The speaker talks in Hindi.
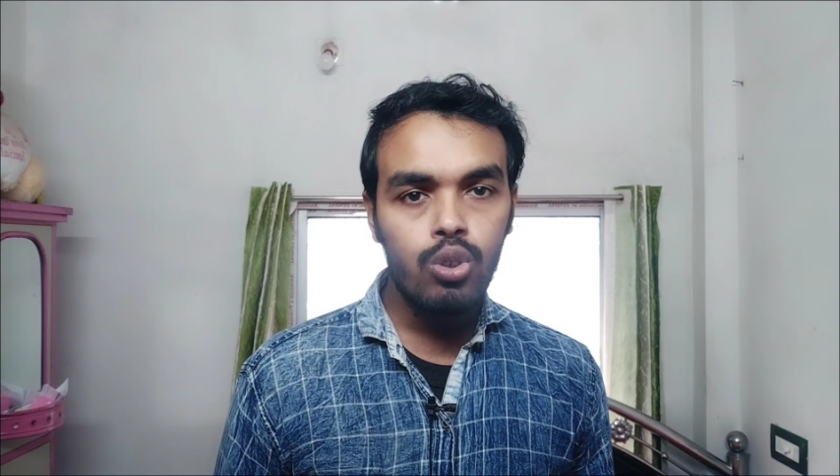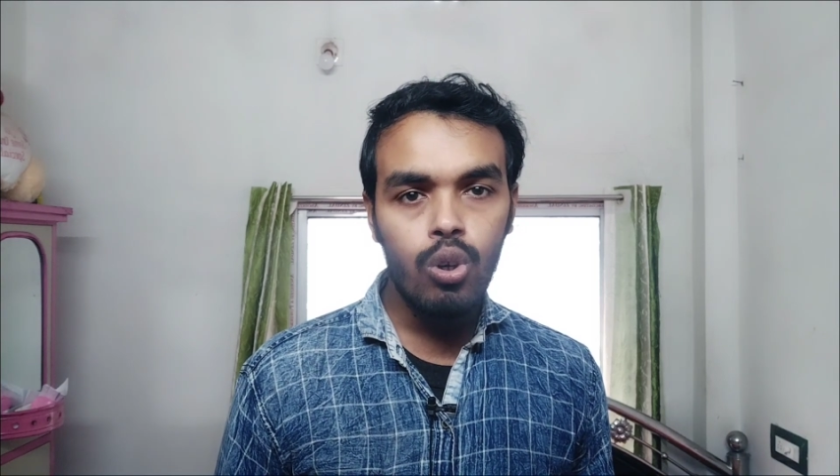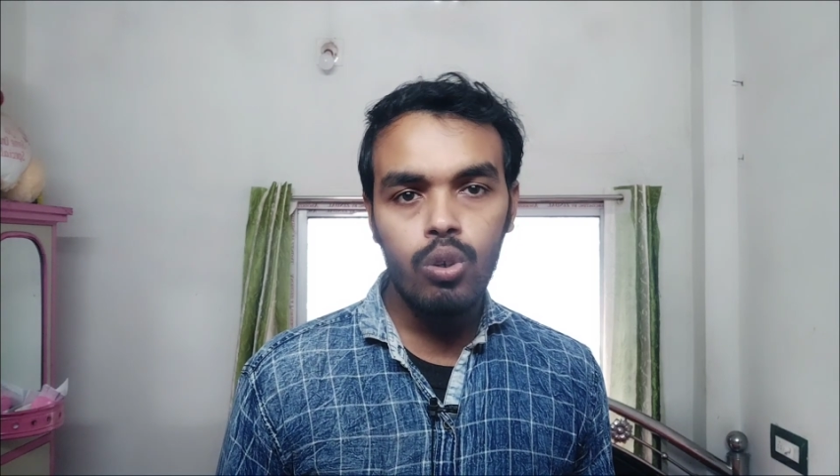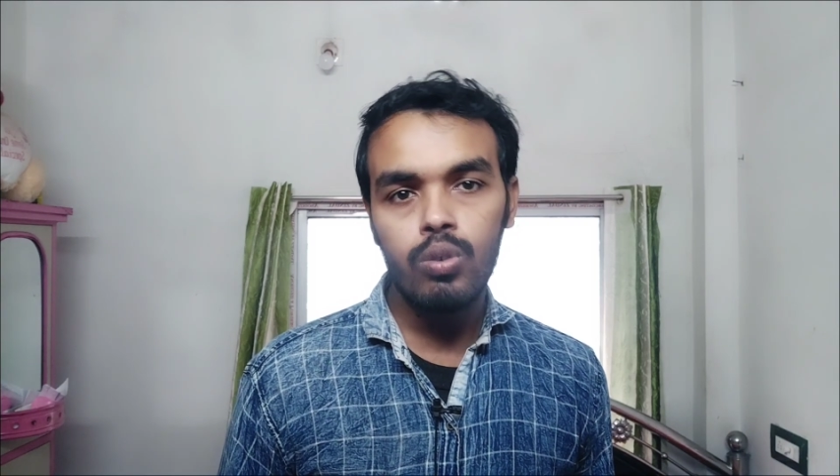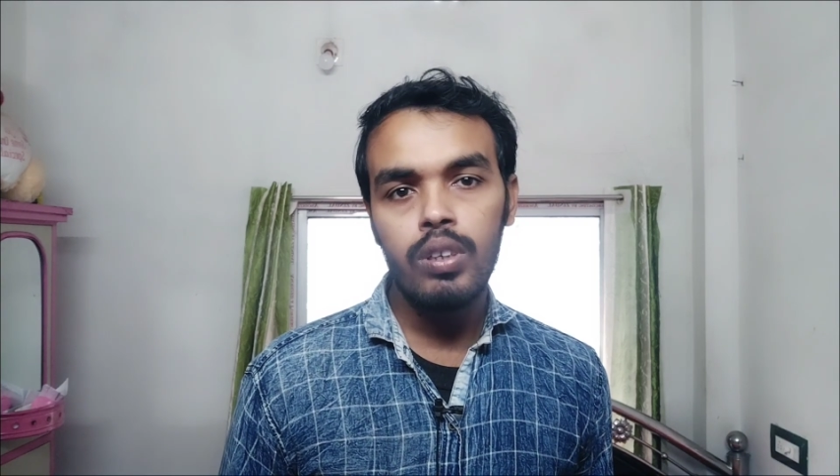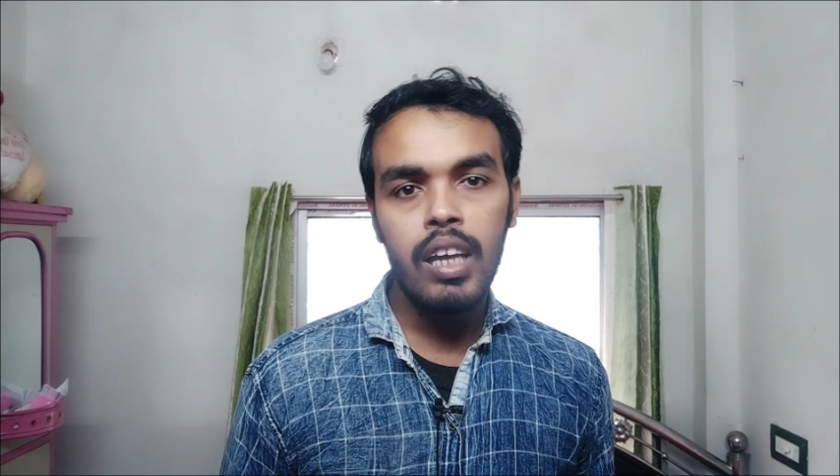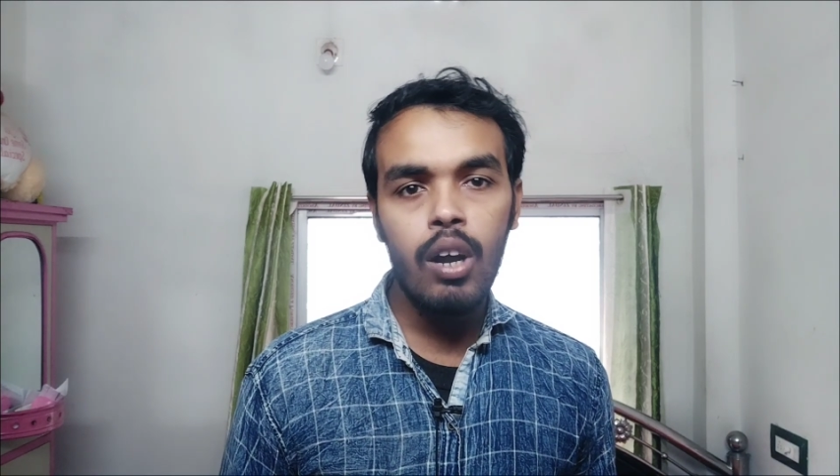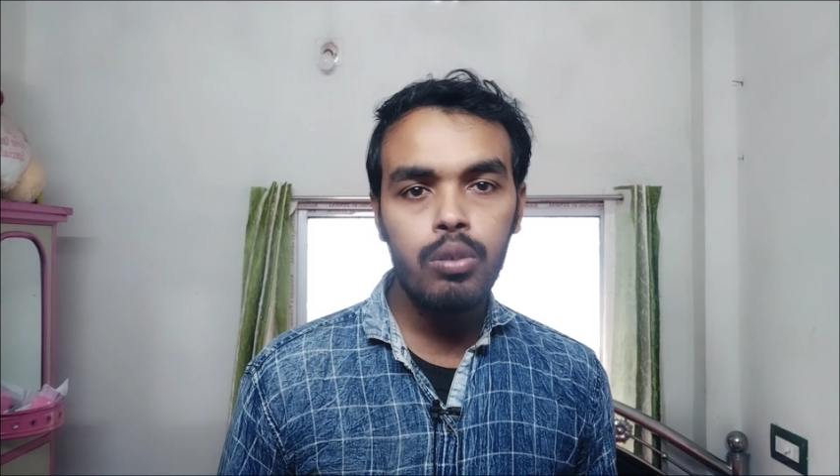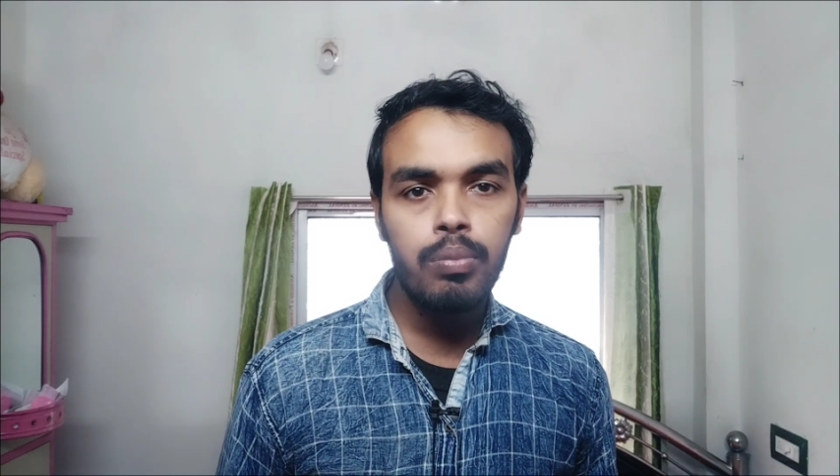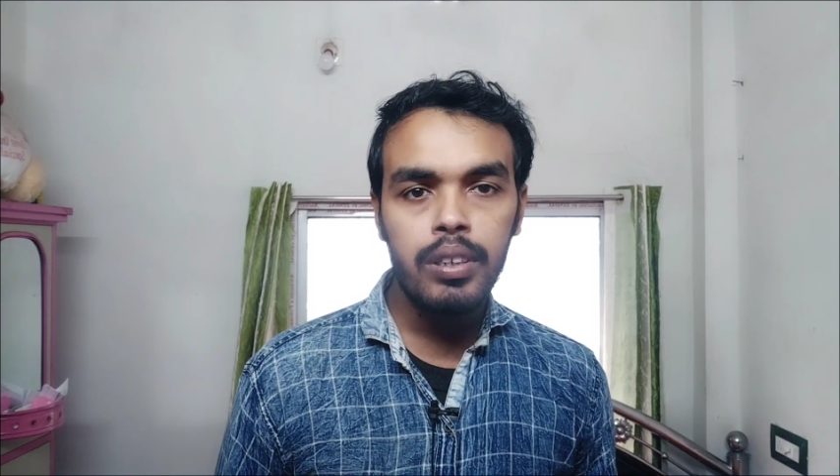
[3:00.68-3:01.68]
जो
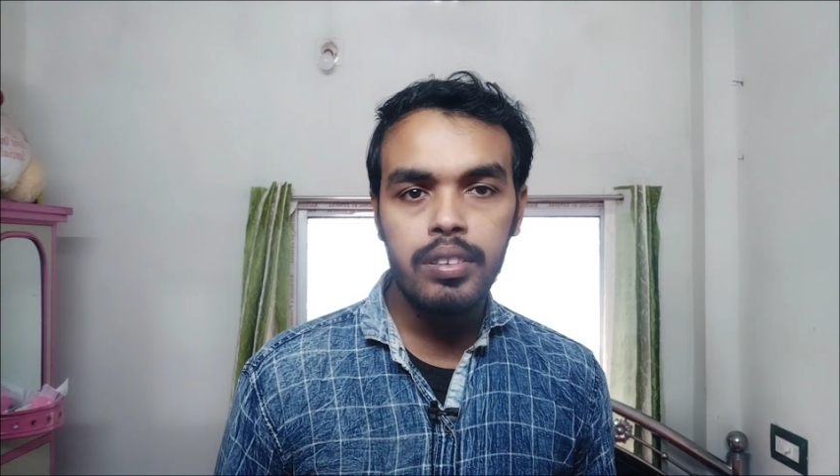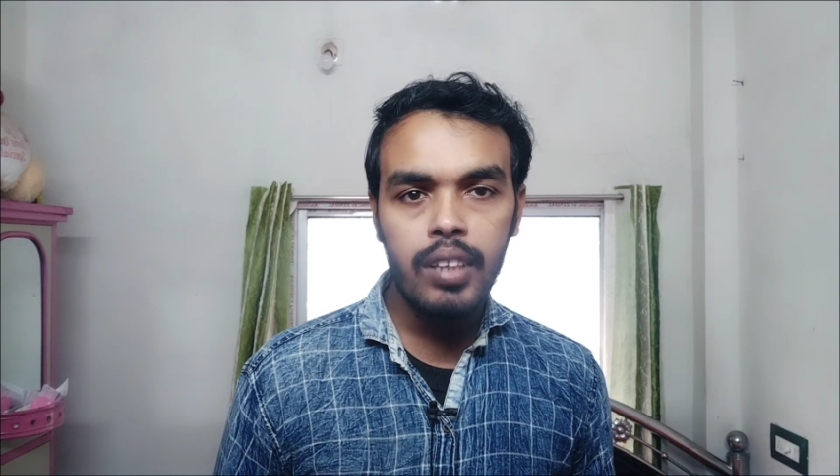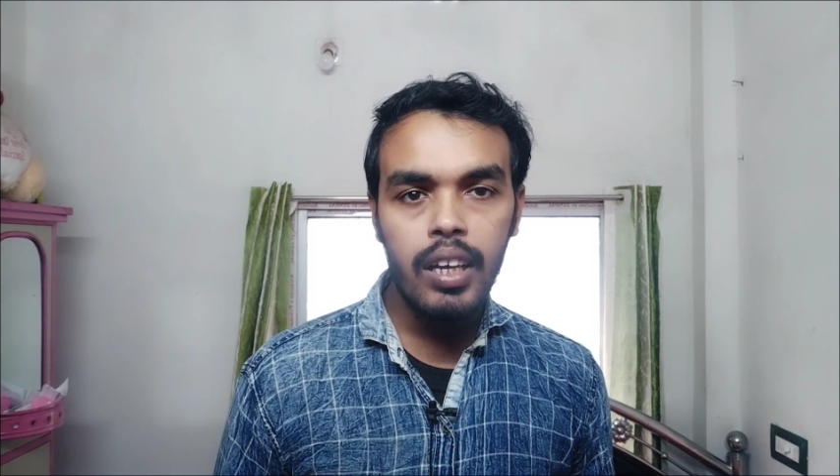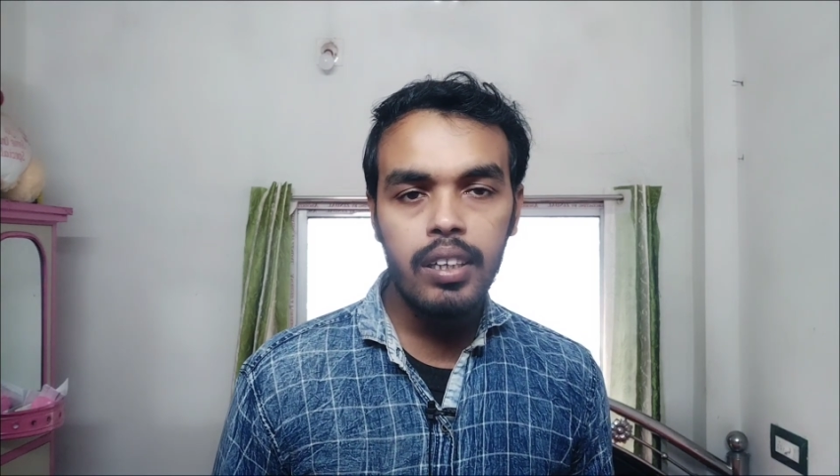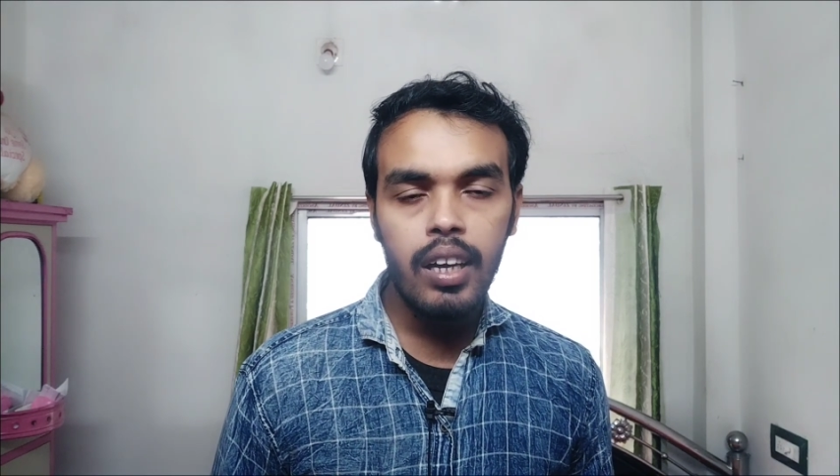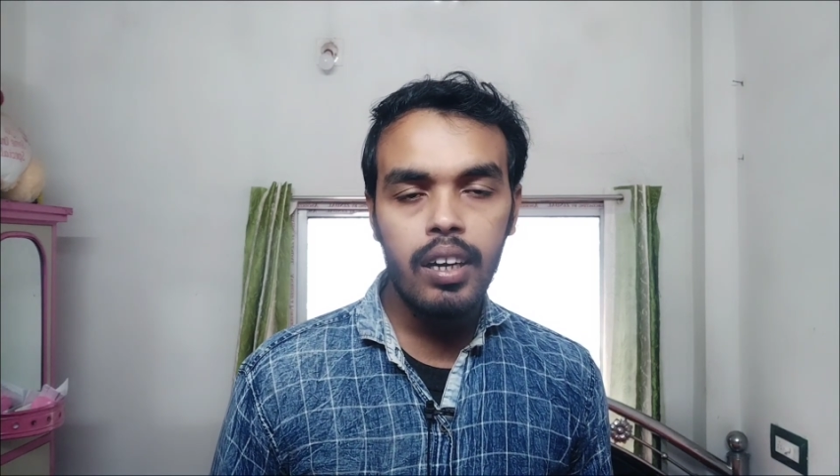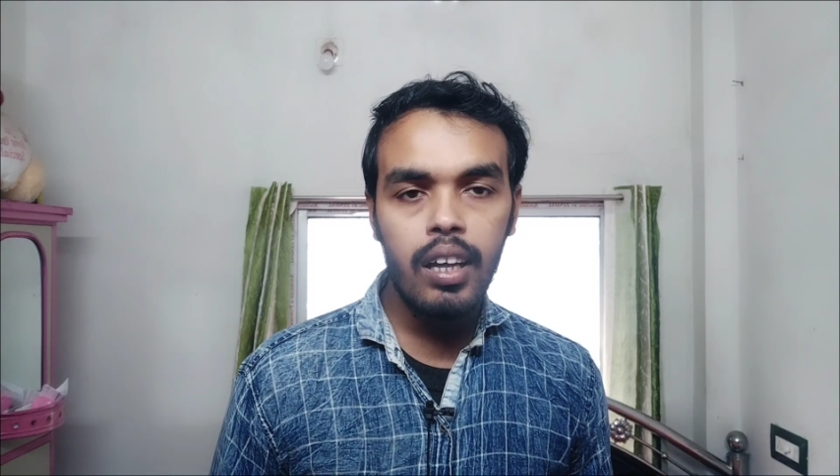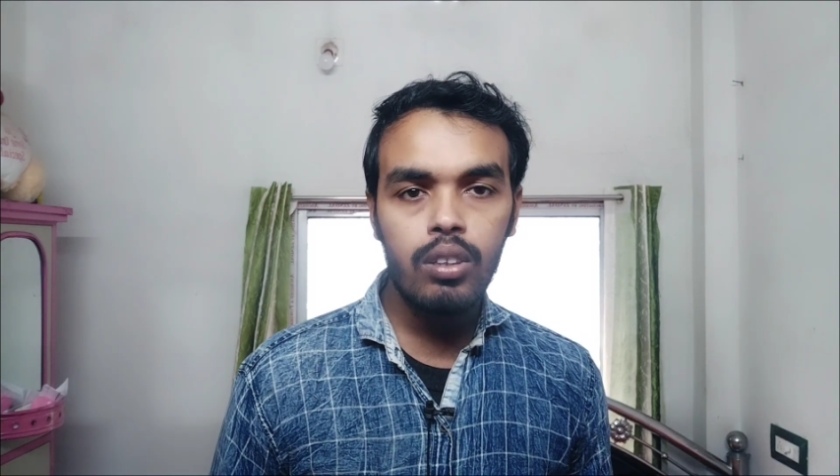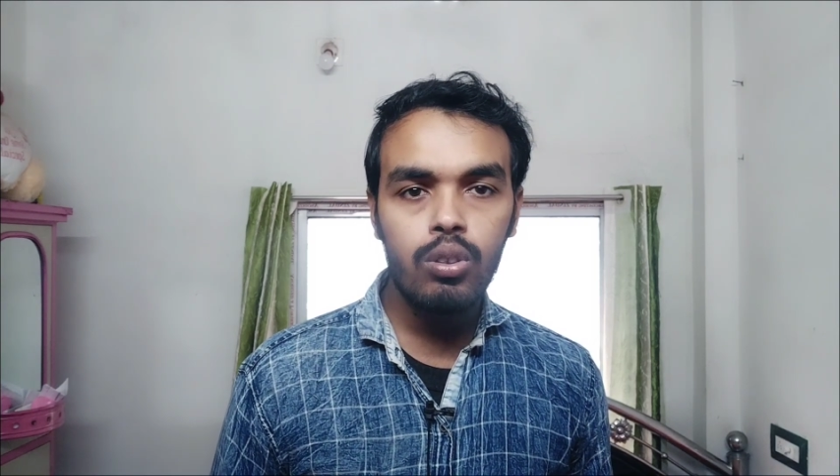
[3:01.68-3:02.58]
लेआउट में डिज़ाइन करना